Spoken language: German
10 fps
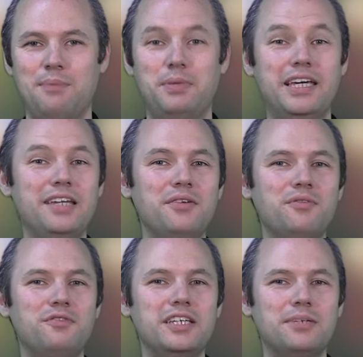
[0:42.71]

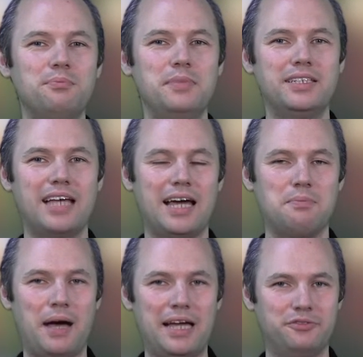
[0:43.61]
Beginnen wir mit
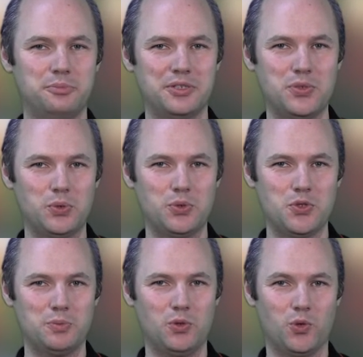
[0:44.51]
ein paar Informationen
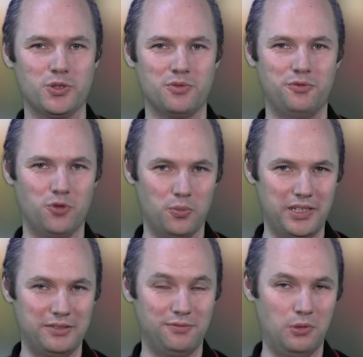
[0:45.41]
zum großen Vorbild.